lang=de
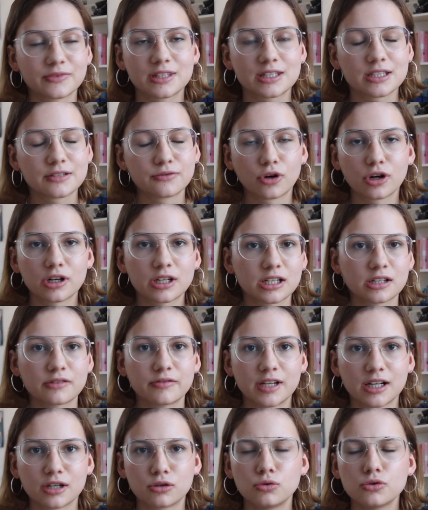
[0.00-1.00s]
die wurden nicht
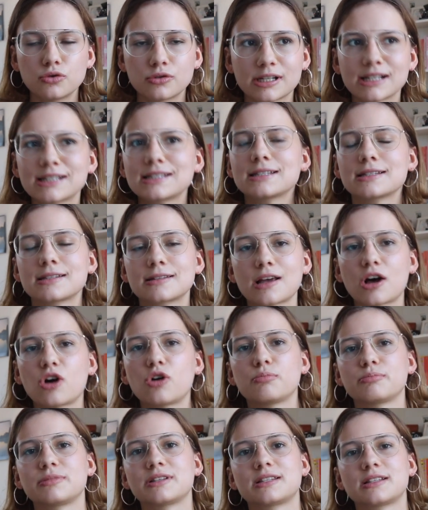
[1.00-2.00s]
wieder gut und jetzt ist es auch
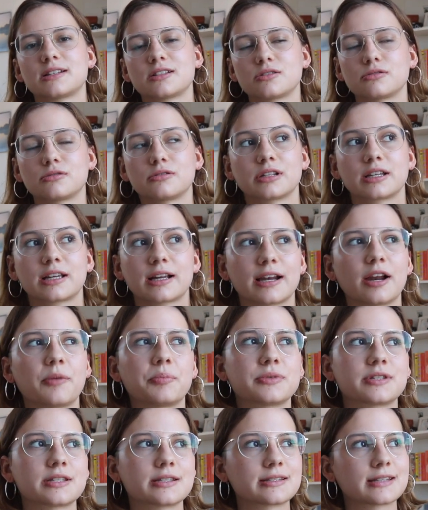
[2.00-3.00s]
ein bisschen so. Ich glaube,
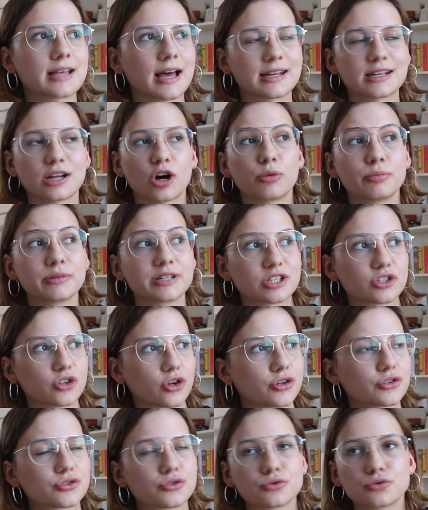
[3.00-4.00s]
es ist, hat auch mit der
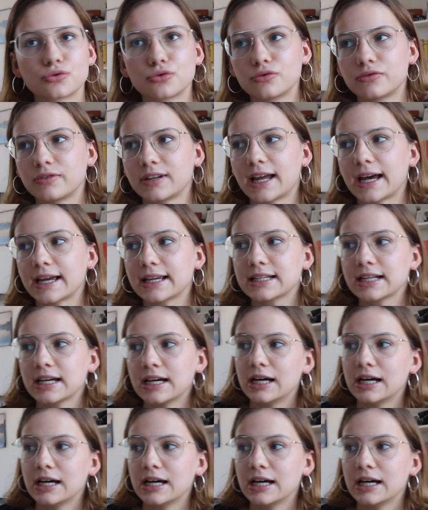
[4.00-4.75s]
Sonne zu tun vielleicht.